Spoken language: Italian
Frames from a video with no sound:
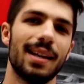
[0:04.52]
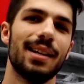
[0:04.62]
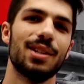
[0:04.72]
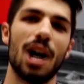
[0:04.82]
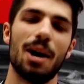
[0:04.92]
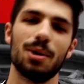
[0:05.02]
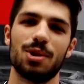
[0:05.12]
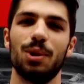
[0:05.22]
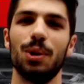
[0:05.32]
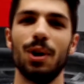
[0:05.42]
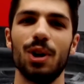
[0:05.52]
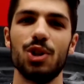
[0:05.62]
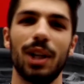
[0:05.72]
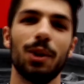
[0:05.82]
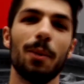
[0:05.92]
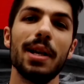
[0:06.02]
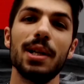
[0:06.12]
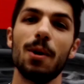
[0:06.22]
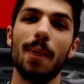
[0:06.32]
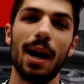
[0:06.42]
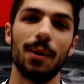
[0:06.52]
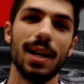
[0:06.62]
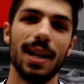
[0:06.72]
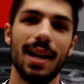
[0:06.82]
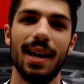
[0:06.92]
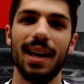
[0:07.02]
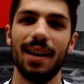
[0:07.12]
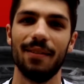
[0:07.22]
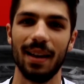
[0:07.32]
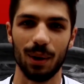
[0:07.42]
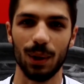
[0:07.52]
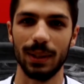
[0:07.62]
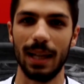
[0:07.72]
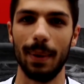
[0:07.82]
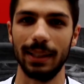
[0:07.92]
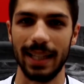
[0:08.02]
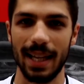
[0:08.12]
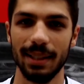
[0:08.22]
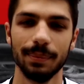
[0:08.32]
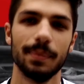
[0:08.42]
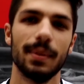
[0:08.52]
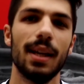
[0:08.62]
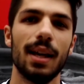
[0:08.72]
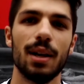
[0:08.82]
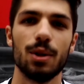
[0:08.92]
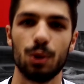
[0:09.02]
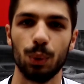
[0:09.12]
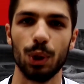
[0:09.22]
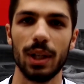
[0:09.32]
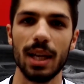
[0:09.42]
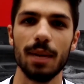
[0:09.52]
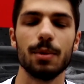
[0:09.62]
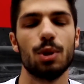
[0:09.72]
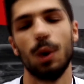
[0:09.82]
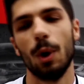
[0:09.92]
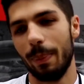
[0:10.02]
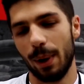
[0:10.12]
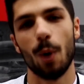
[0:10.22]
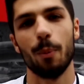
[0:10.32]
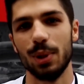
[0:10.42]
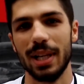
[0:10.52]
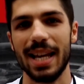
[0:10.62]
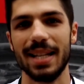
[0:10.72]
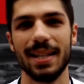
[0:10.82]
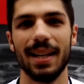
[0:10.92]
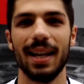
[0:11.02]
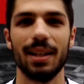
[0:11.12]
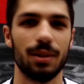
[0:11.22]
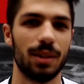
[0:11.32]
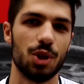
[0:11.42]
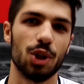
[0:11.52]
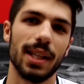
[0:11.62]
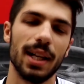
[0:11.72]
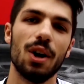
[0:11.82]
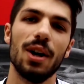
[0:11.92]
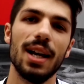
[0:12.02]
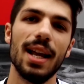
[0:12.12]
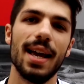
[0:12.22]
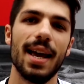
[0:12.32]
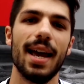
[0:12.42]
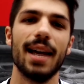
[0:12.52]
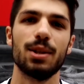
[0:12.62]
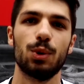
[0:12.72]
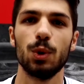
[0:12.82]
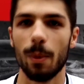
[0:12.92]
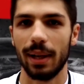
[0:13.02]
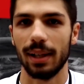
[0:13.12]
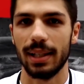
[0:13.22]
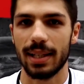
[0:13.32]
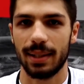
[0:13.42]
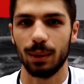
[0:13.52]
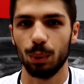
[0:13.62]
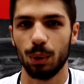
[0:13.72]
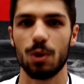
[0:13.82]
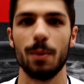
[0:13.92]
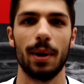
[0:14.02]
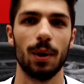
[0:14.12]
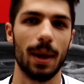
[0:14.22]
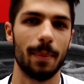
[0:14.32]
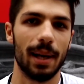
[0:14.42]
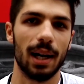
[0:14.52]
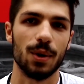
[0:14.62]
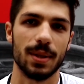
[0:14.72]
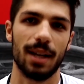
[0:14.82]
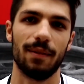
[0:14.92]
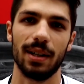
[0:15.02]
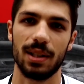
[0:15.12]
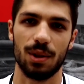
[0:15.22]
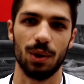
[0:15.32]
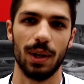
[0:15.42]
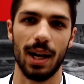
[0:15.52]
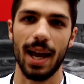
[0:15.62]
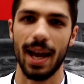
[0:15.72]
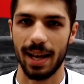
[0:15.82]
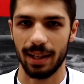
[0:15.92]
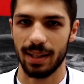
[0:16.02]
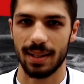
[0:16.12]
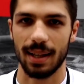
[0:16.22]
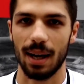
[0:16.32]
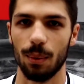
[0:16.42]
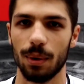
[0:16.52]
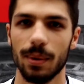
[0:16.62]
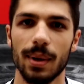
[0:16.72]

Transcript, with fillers: Ciao, sono Giandomenico Manuel e vengo da Matera. Studio lì, sono però pugliese di Gioia del Colle e studio per l'Istituto Superiore per la Conservazione e il Restauro.